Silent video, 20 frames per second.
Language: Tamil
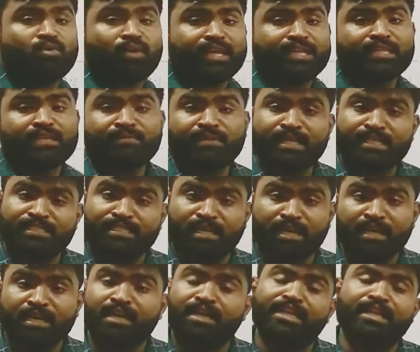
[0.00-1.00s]
குறைந்த விலை
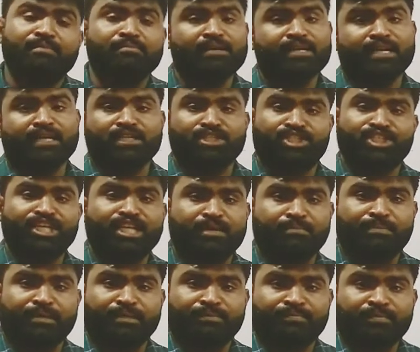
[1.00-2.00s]
சார் நிரம்பல் நிகழ்ச்சி
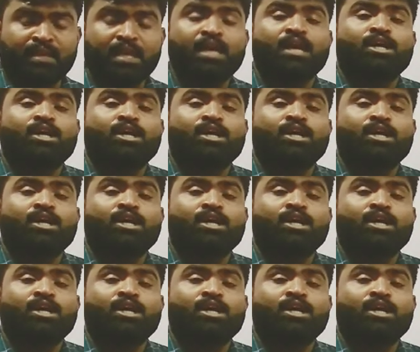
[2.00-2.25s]
எனப்படும்